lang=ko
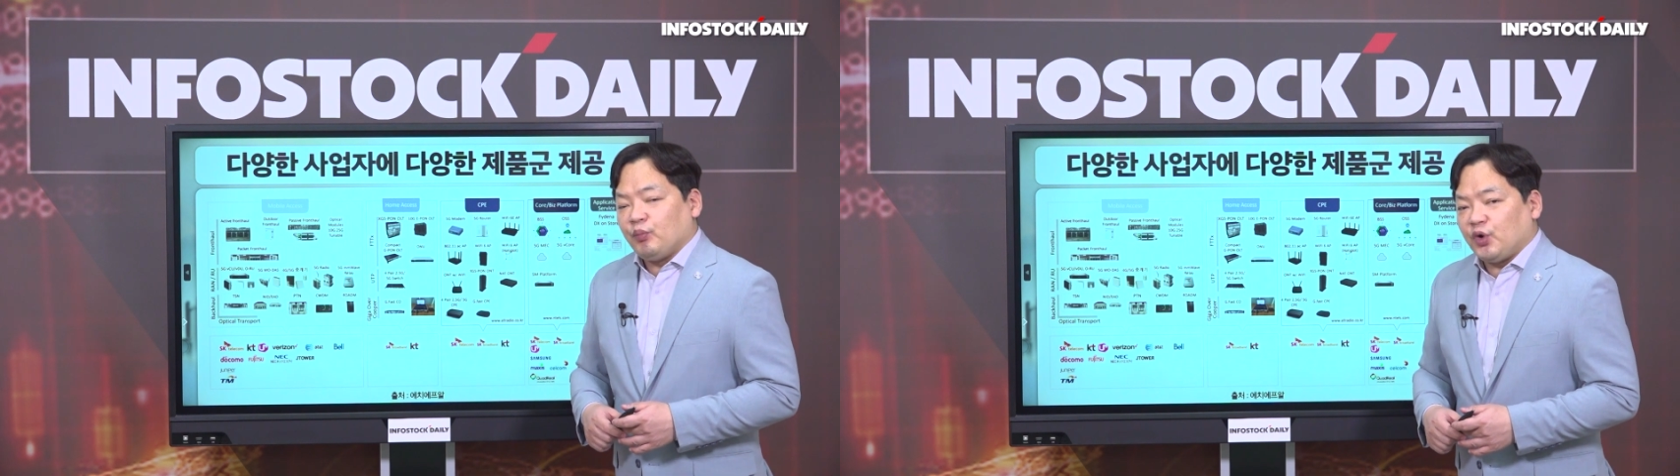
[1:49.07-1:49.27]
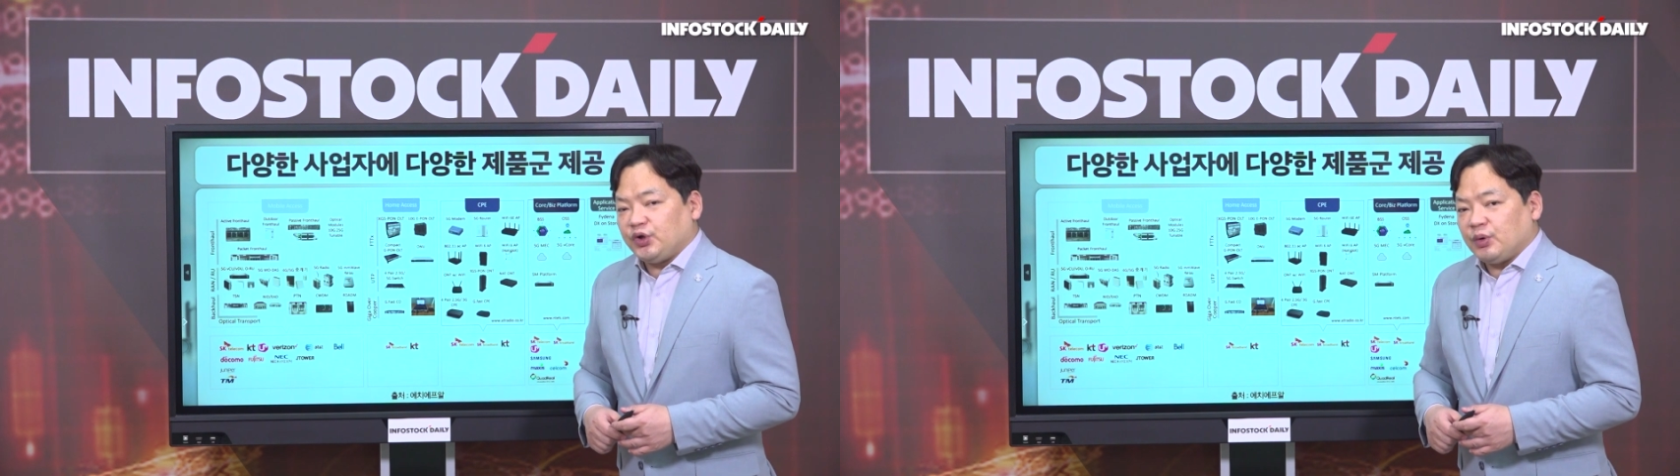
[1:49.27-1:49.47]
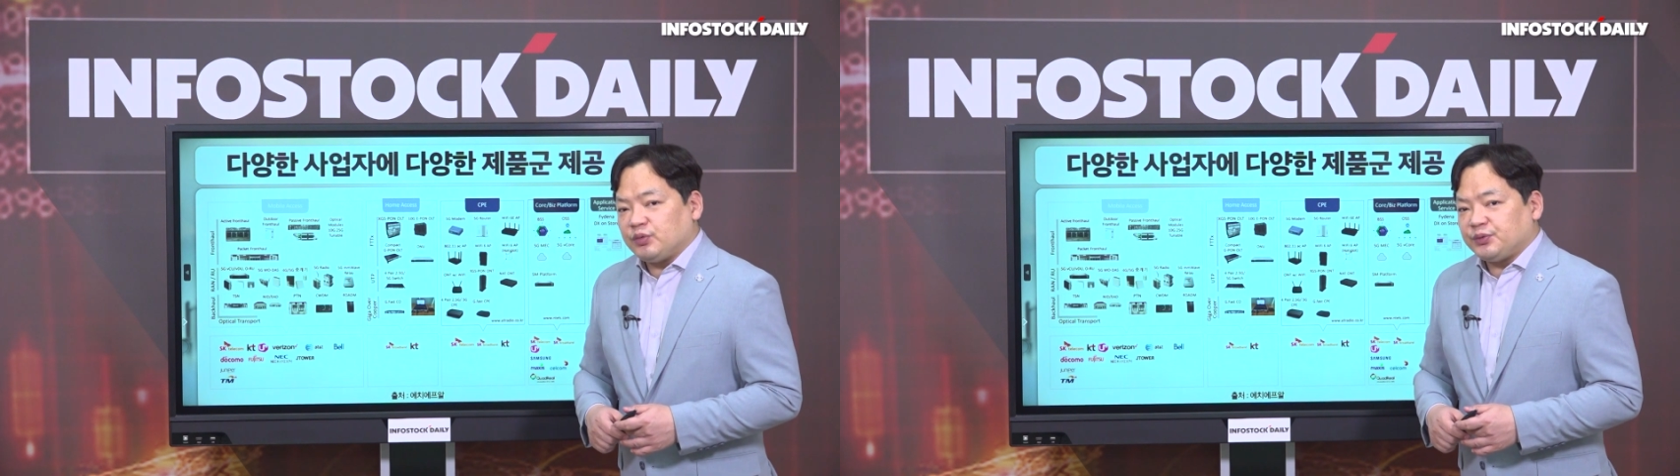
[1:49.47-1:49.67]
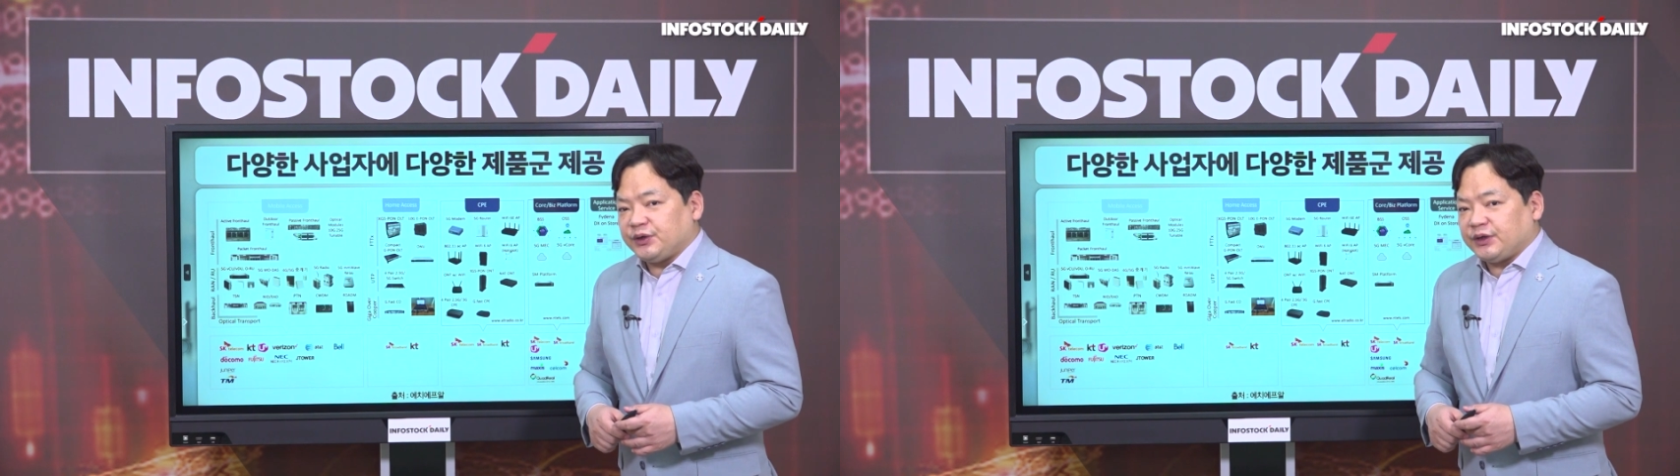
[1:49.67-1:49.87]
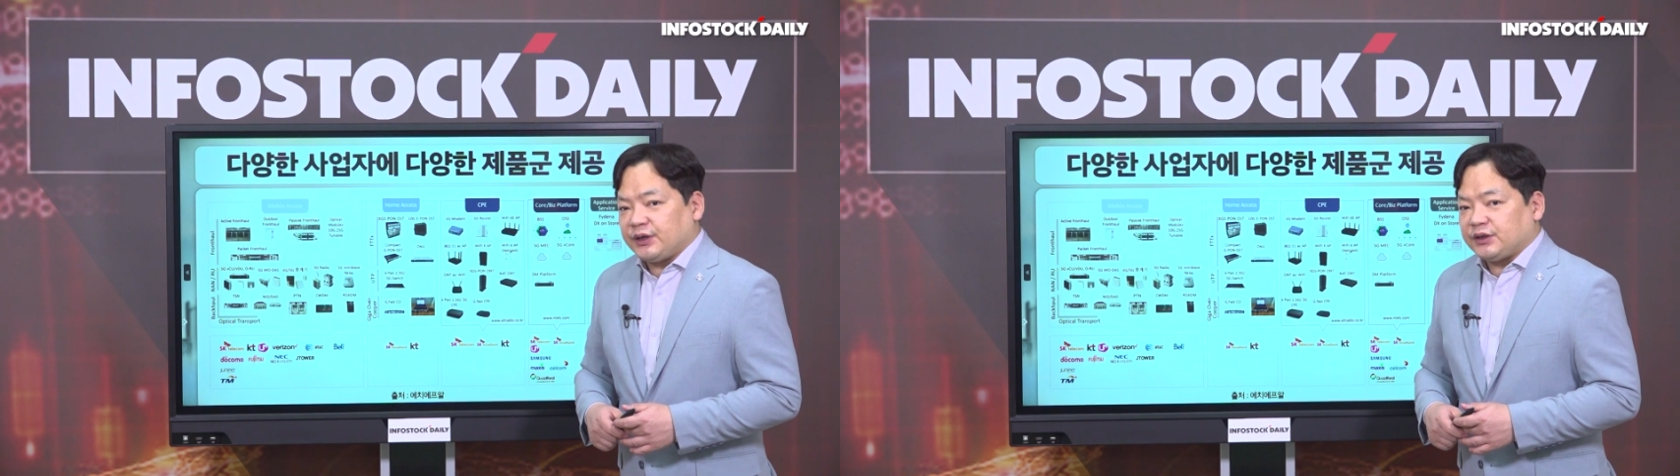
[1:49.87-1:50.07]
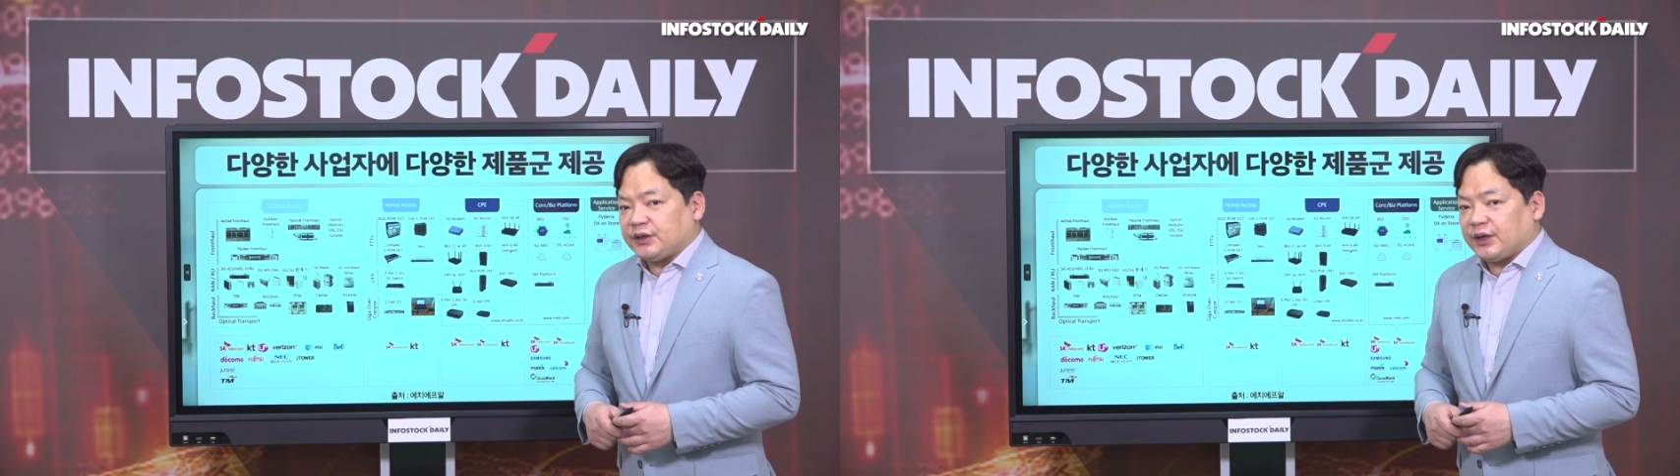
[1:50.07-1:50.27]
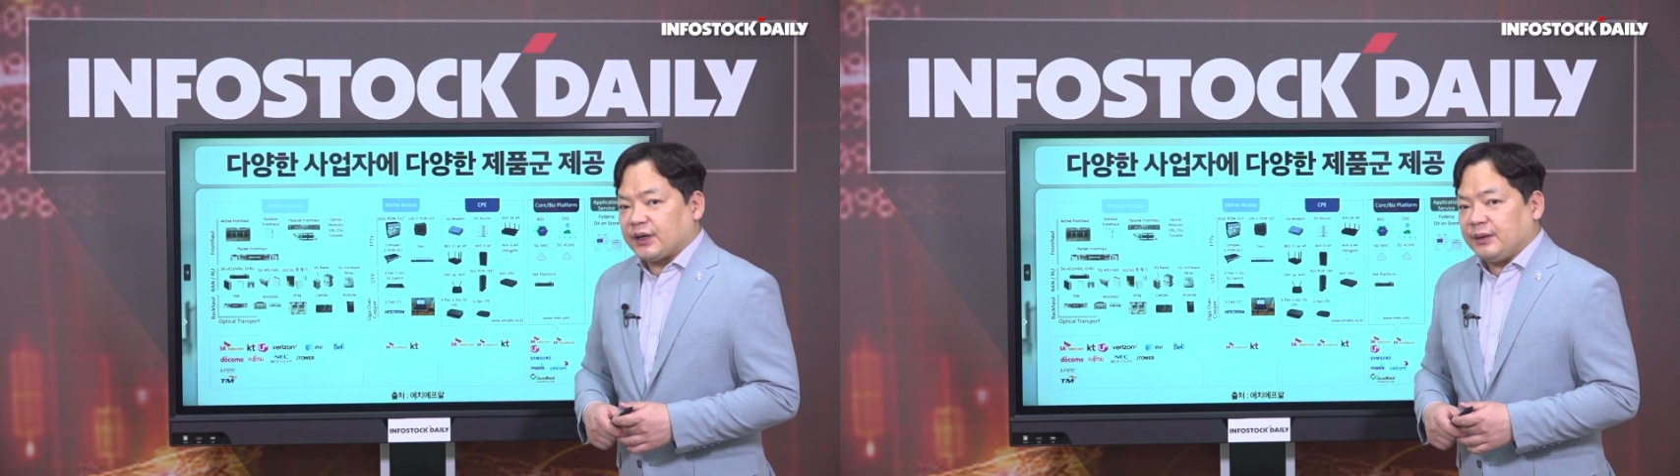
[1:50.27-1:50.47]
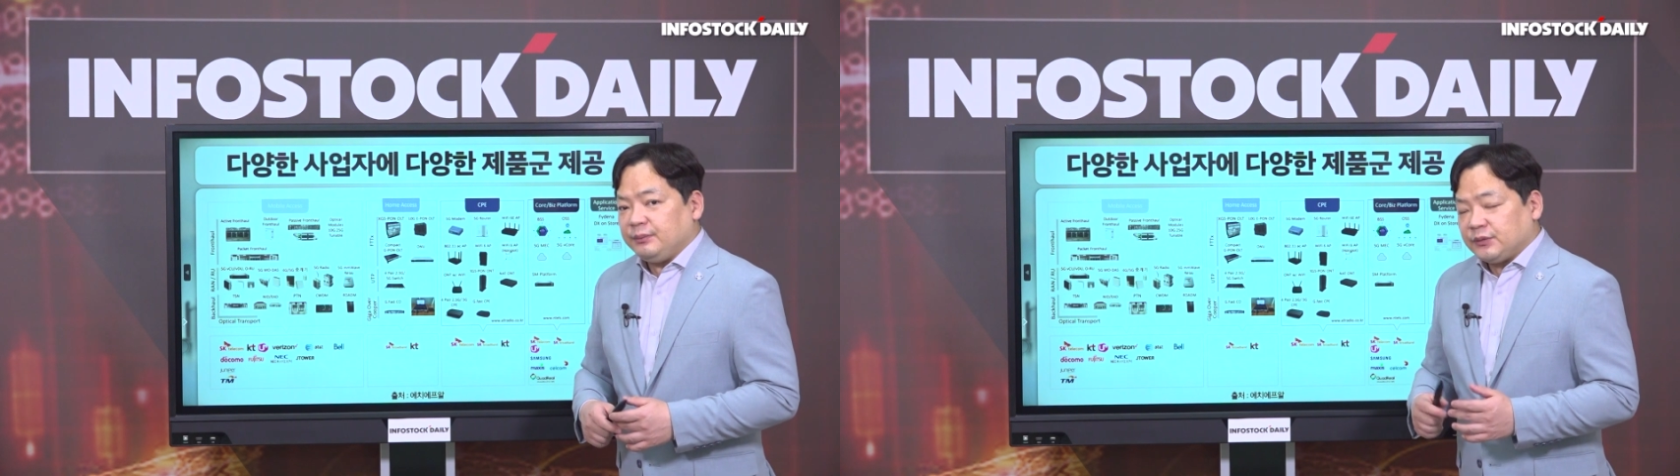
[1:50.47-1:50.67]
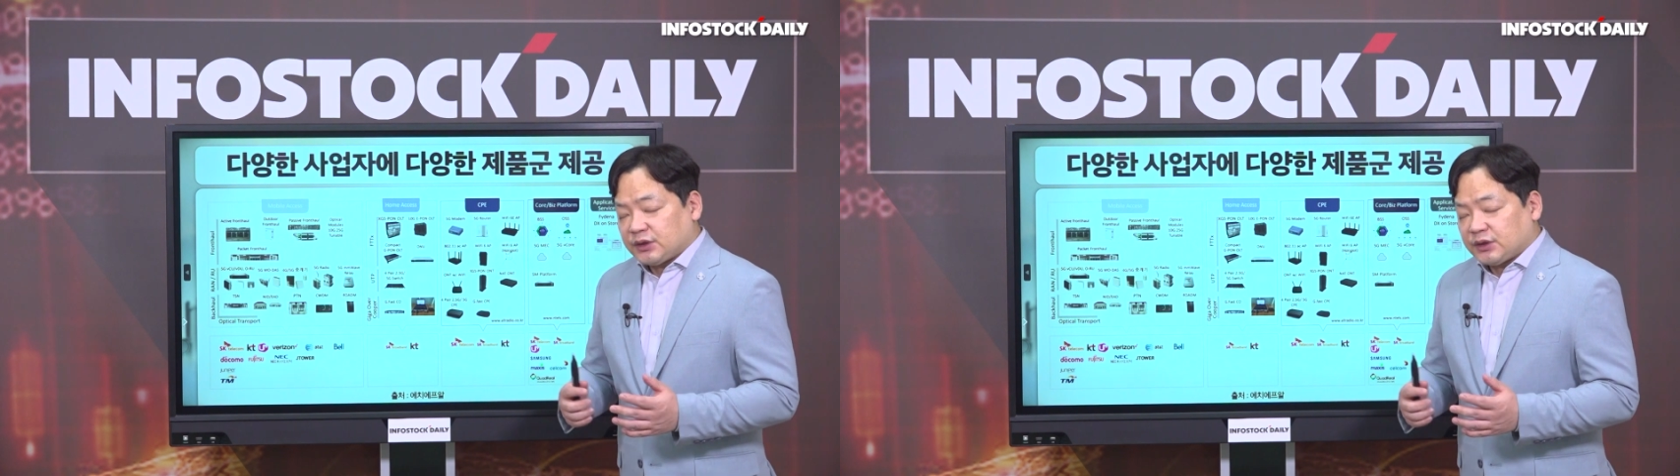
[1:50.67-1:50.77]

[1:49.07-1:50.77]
뭐 이런 부분에 대한 기대감